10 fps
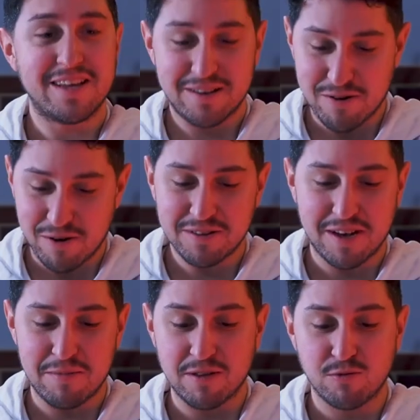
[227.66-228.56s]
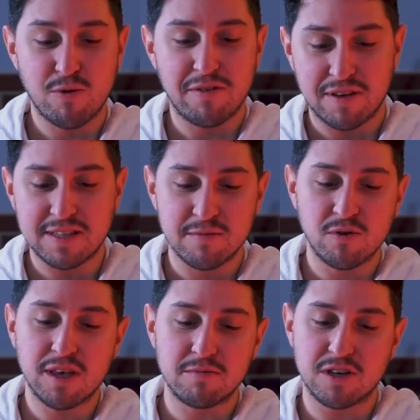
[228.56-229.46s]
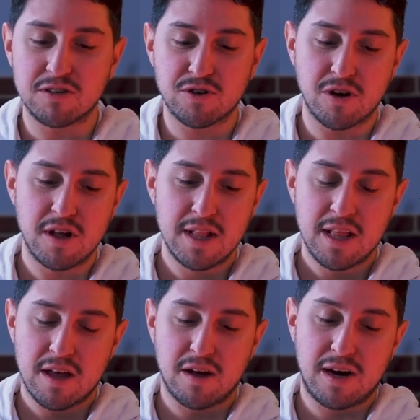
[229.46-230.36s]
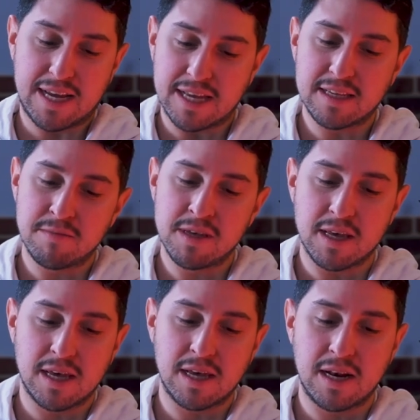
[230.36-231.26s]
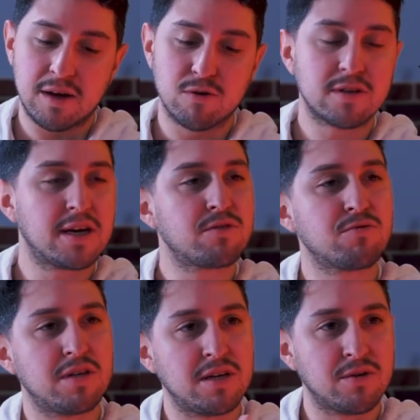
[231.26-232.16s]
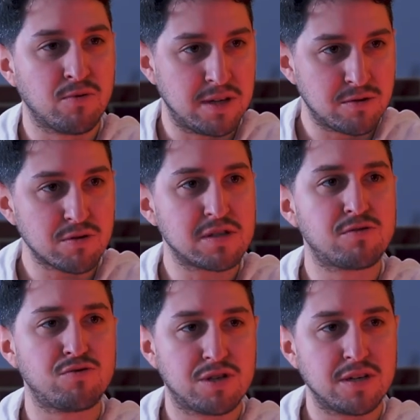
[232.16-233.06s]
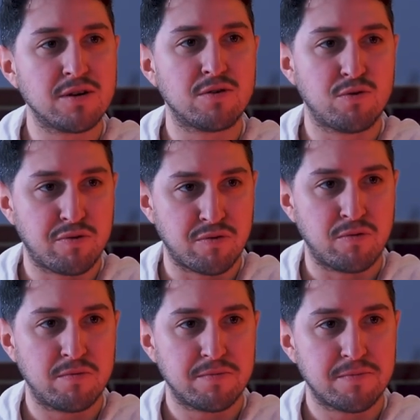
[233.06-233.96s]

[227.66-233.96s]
D'accord, très bien. Donc, ouais, effectivement, Game Changer, euh, l'académie et les retraites, on est, on est sur ces sujets euh, de fond.